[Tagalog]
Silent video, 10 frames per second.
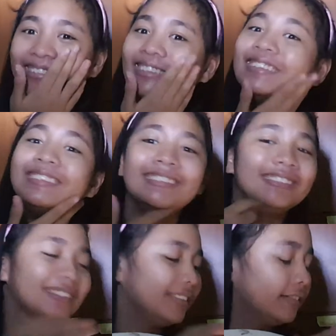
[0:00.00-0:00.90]

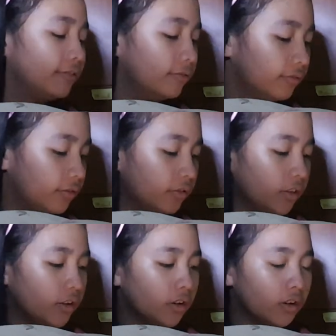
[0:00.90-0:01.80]
Yun.
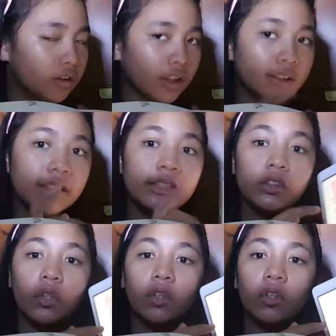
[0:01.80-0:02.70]
Tapos
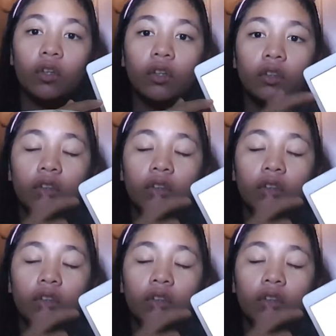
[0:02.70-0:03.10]
dito,